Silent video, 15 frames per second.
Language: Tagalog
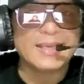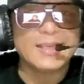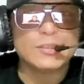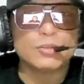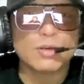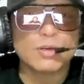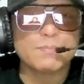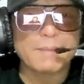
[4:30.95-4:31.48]

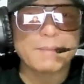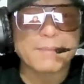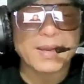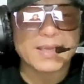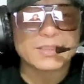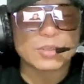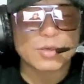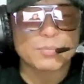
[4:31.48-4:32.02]
itong
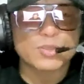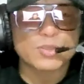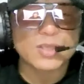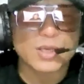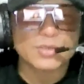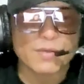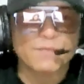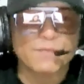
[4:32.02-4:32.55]
papakita ko po sa
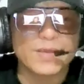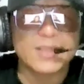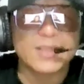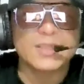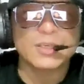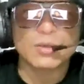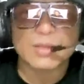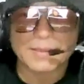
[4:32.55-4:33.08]
inyo yung
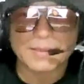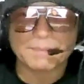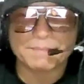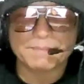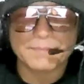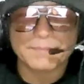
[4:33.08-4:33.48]
video clip